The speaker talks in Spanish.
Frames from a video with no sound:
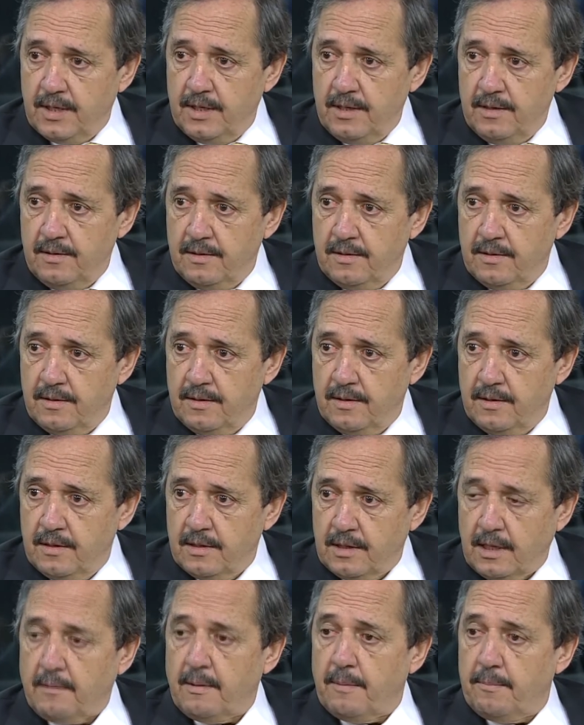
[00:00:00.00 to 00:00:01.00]
¿eh?
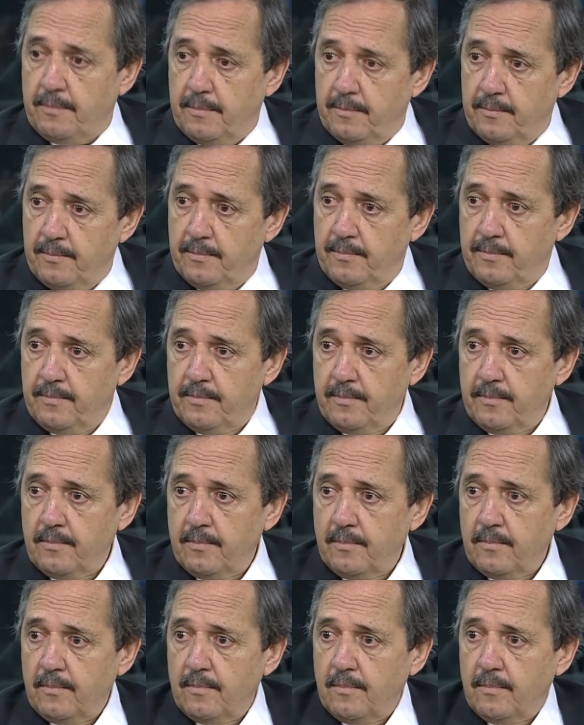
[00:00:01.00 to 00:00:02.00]
Bueno, eso algunos no se lo